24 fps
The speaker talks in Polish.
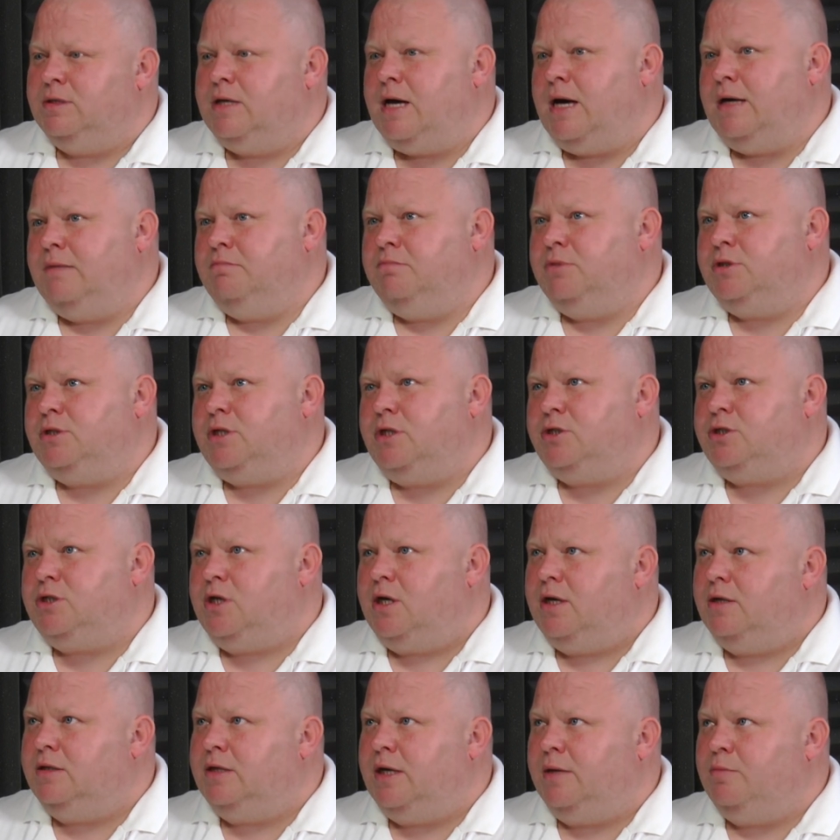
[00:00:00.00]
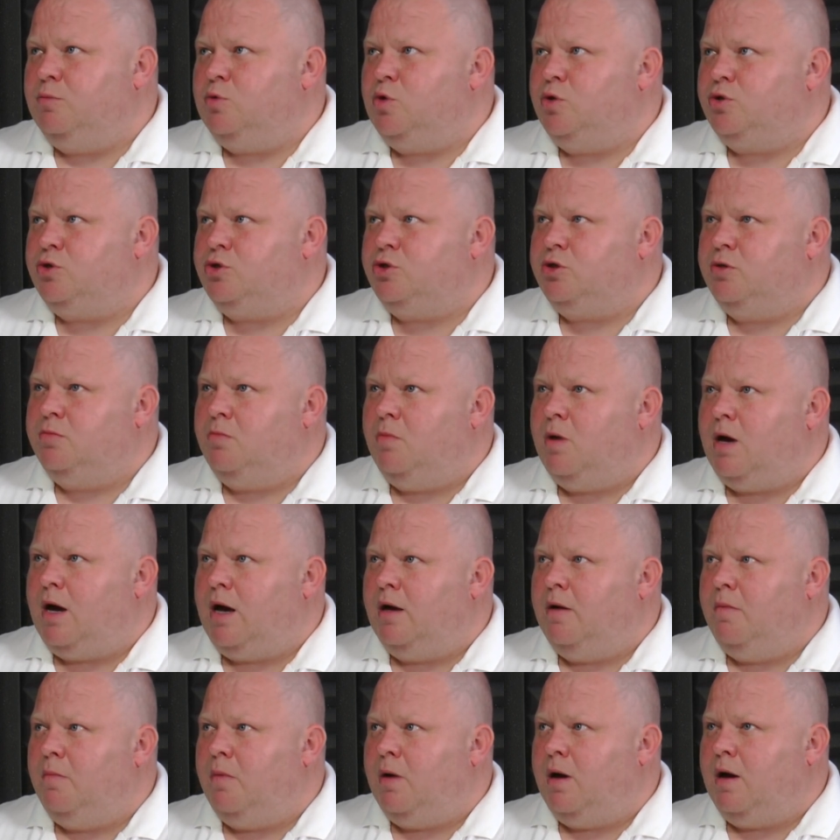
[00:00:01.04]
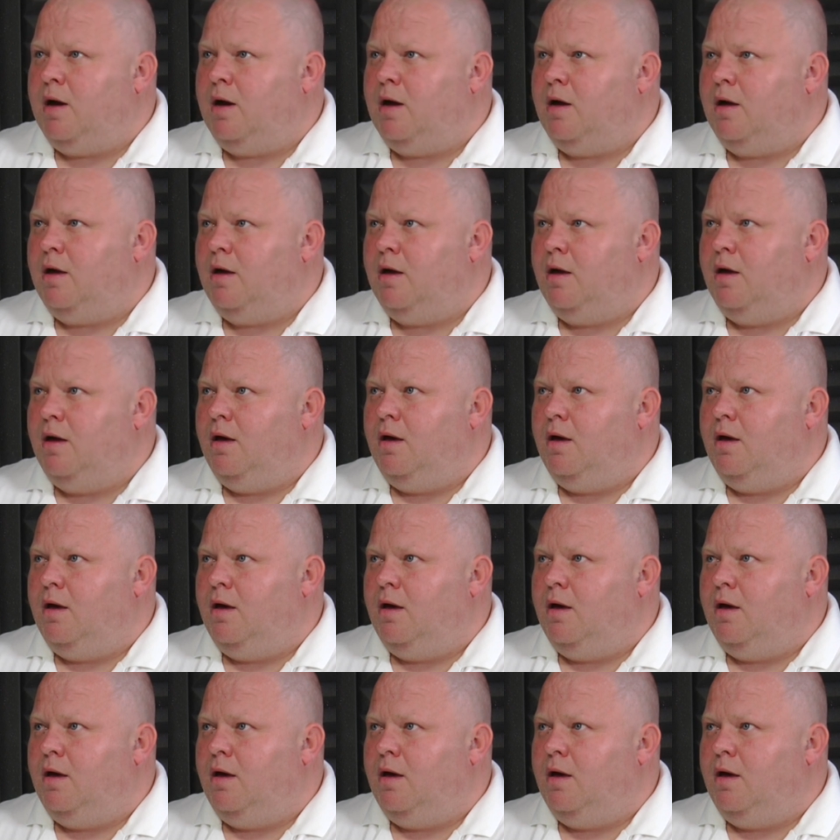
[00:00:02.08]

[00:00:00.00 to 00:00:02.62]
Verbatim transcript: Na, myślę, że najmłodszy ma chyba